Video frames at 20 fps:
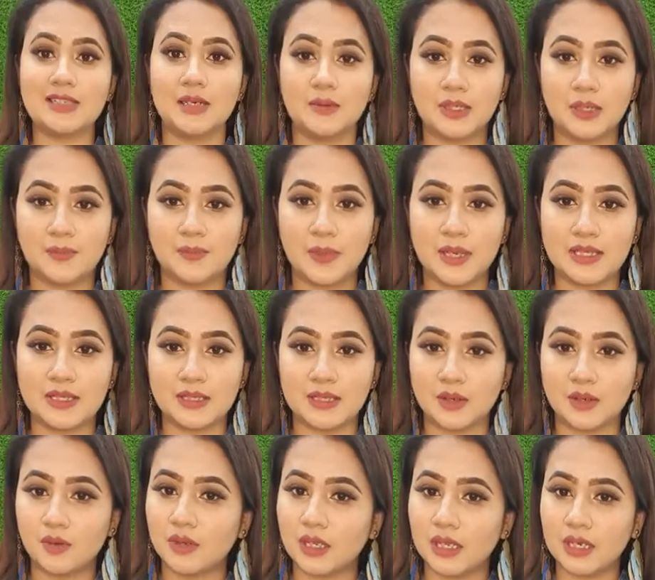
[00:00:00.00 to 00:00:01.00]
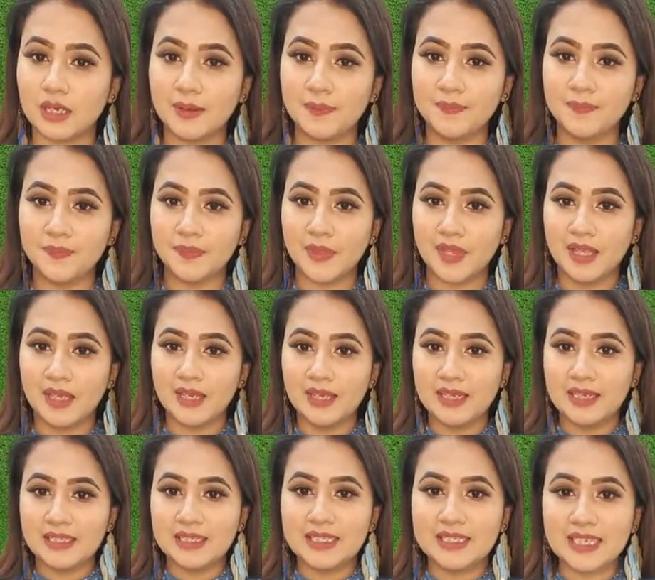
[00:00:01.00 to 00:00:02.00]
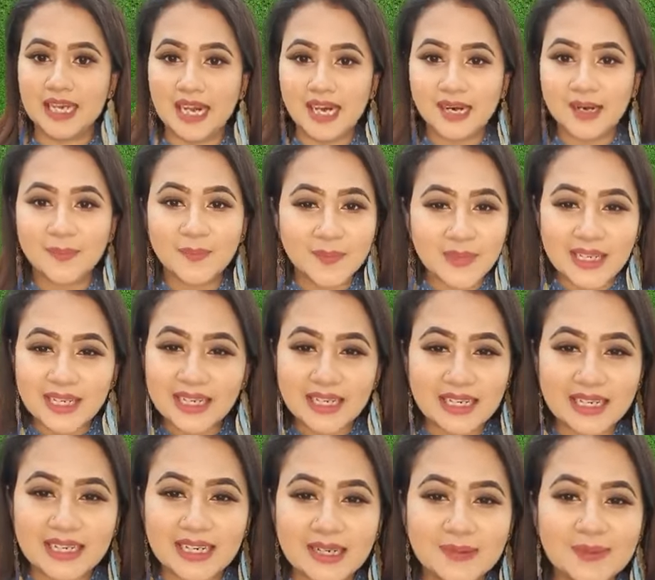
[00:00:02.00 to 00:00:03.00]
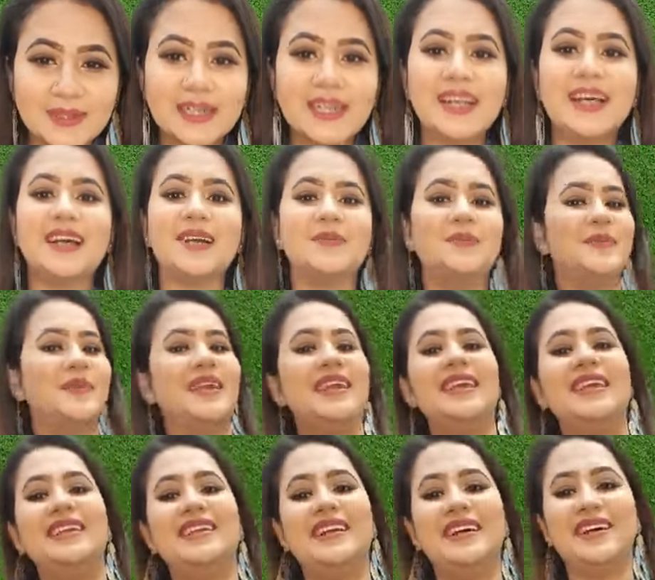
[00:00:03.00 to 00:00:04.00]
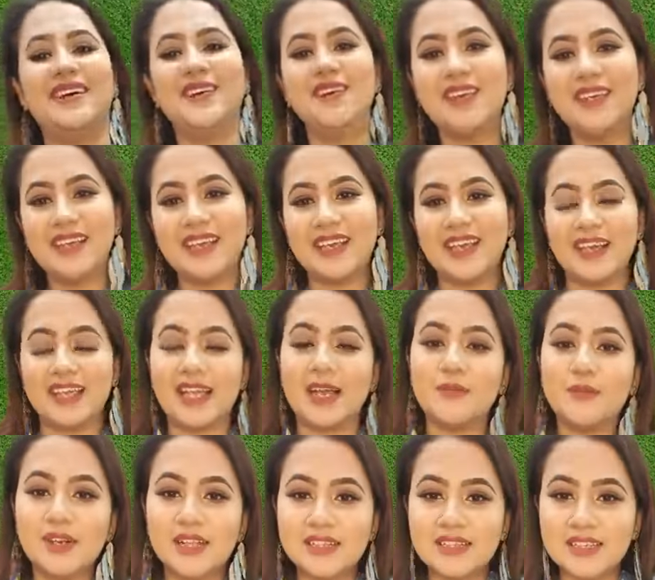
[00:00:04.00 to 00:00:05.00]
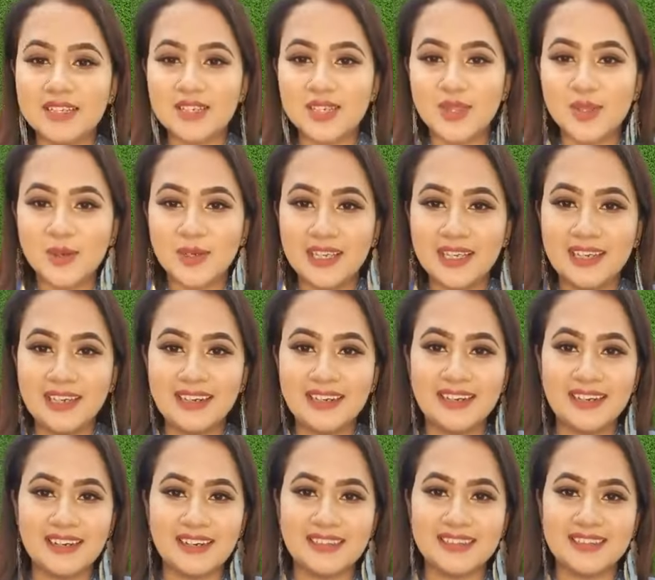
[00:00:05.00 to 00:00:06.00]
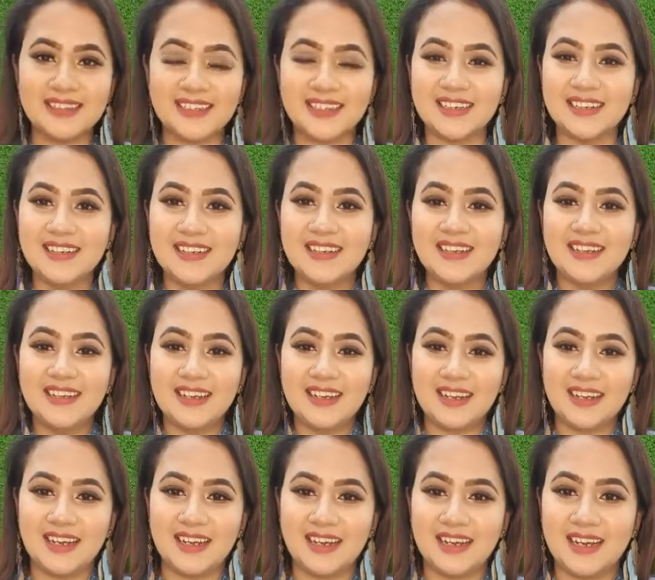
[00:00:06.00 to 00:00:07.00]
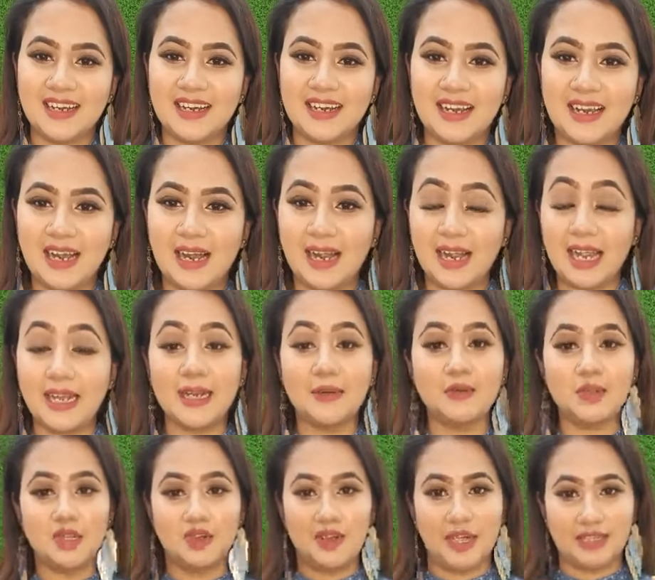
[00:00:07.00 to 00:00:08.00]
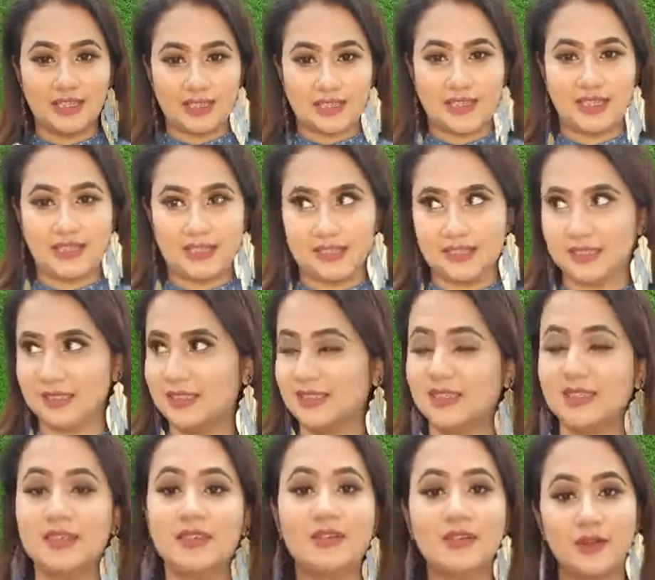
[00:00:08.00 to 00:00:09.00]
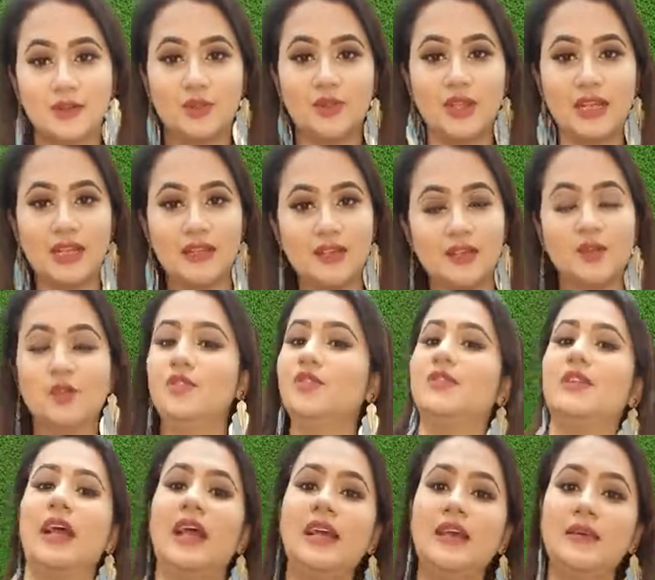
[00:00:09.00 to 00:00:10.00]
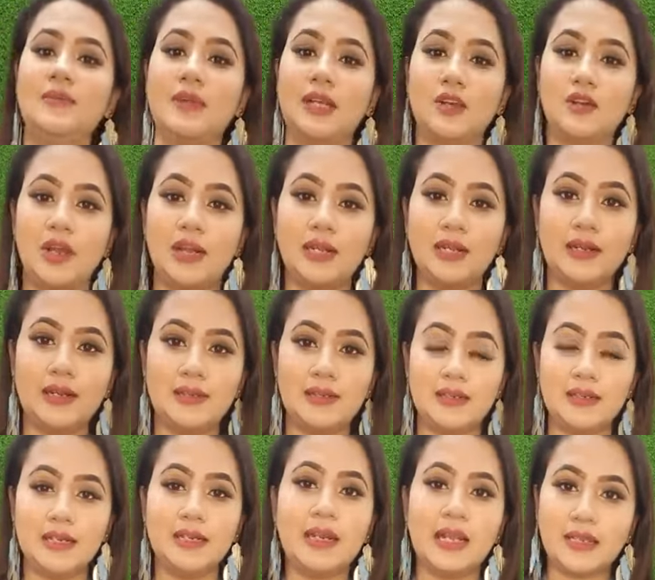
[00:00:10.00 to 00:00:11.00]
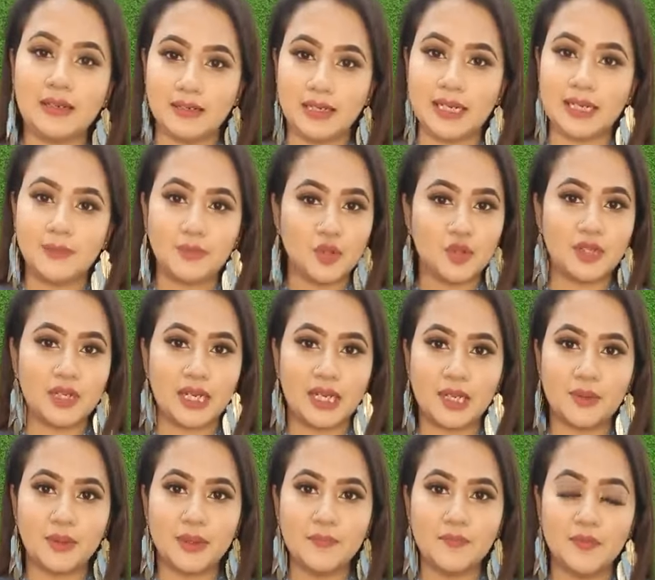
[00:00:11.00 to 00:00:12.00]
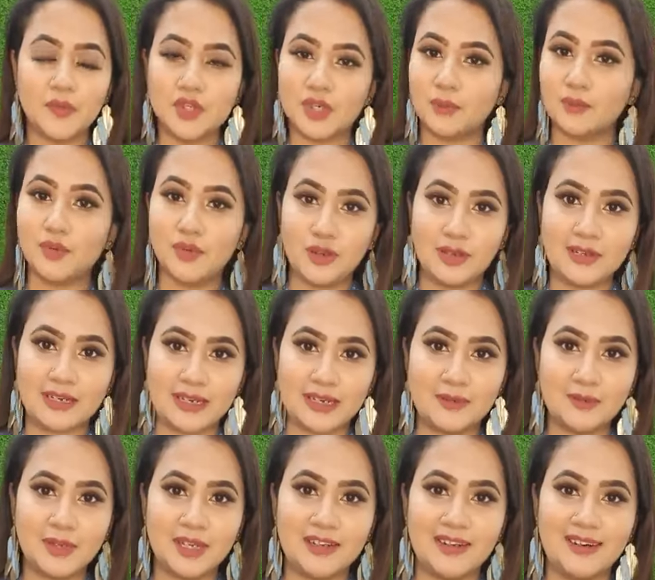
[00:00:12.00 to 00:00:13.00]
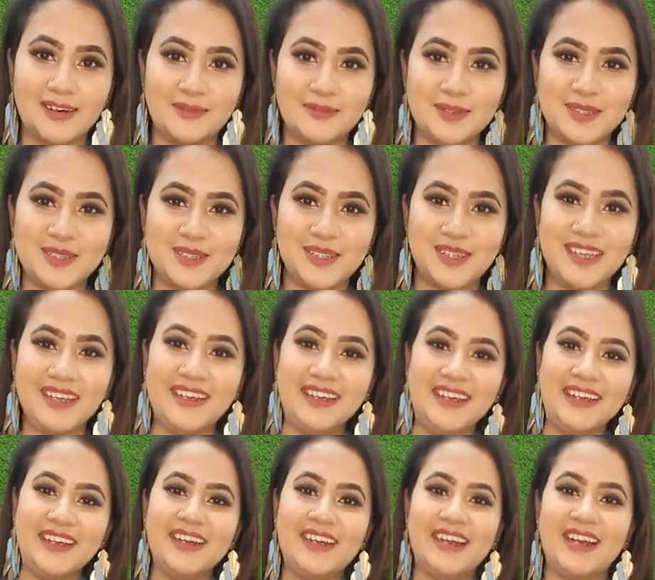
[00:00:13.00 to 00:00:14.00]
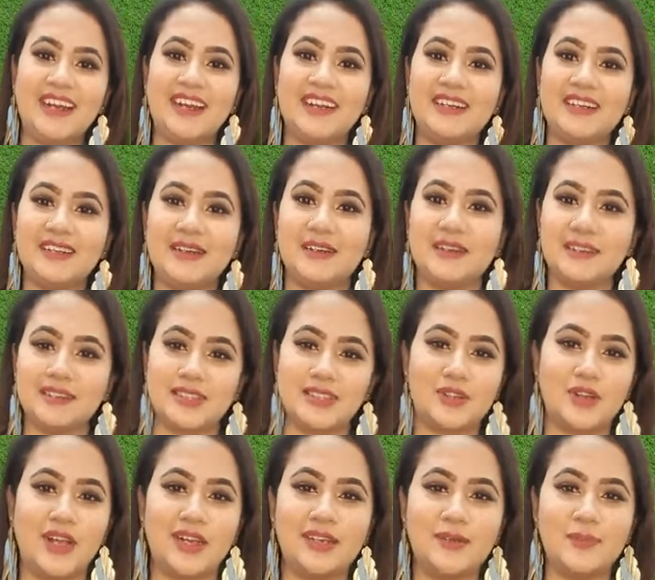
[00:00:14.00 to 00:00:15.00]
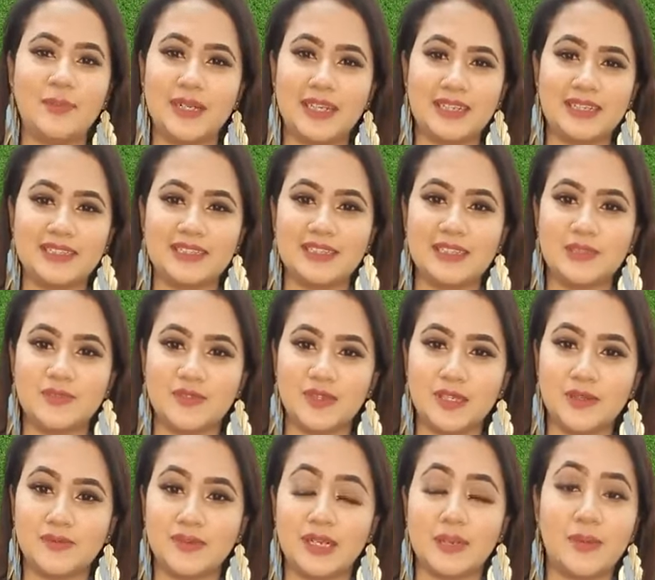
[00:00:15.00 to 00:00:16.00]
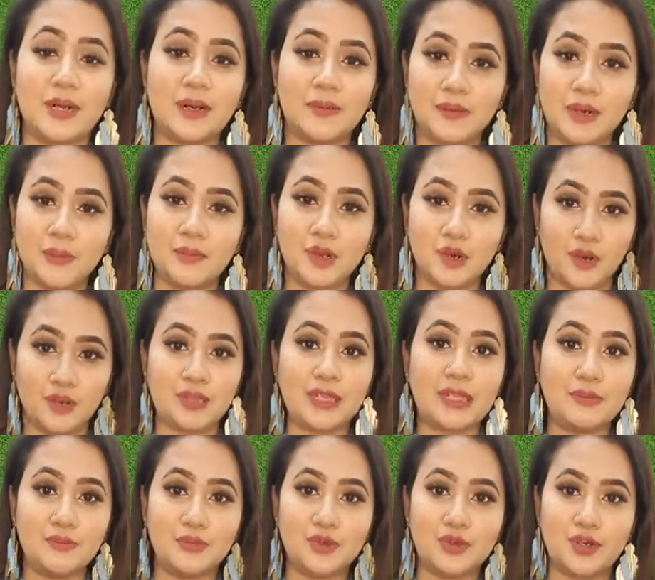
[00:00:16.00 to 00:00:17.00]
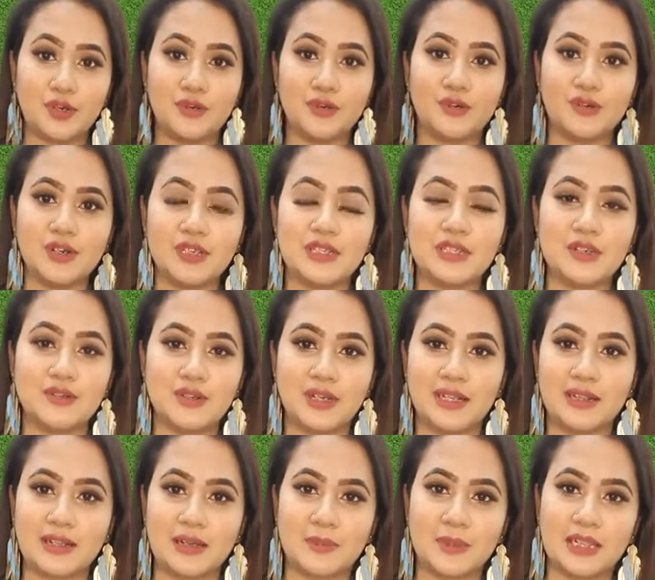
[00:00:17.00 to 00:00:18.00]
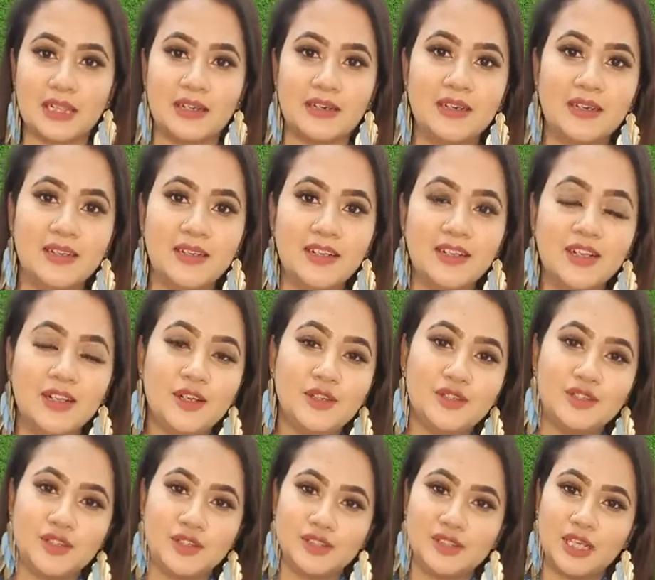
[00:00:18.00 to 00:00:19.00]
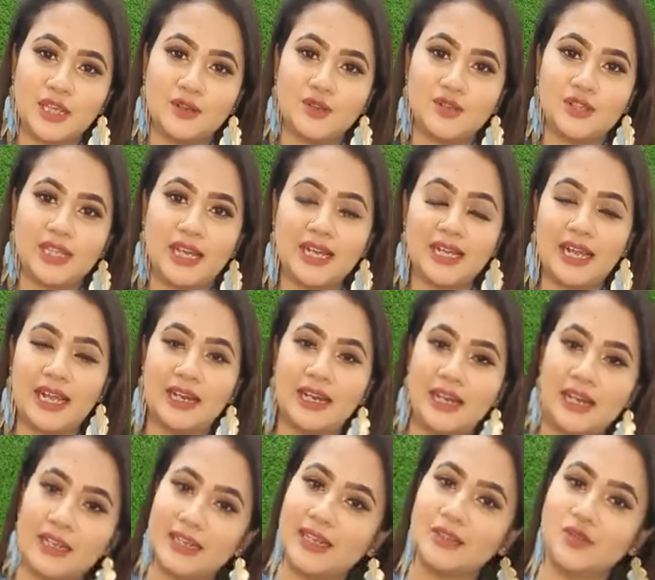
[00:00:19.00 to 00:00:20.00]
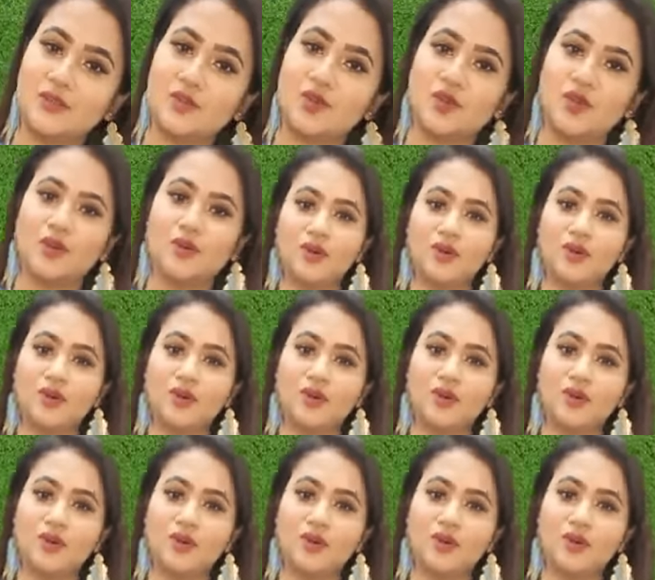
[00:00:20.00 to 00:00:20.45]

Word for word: আছে আমাদের পেজে যেগুলো কিনা শারমিন আমার লাগবে এটা ওকে কেমন আছিস তুই আচ্ছা এটার মধ্যে কয়েকটা কালার আছে তুই কালারগুলো দেখ মানে কয়েকটা কালার লাইক ডেনিম তো ডেনিমই সবগুলোই ডেনিম কালার অবশ্যই অ্যান্ড জাস্ট uh, কয়েকটা প্রিন্ট আছে ডিফারেন্ট ডিফারেন্ট আবার আমরা কয়েকটা এমব্রয়ডারিও করেছি একটু হালকা পাতলা সো সেগুলো দেখ আর এটা তো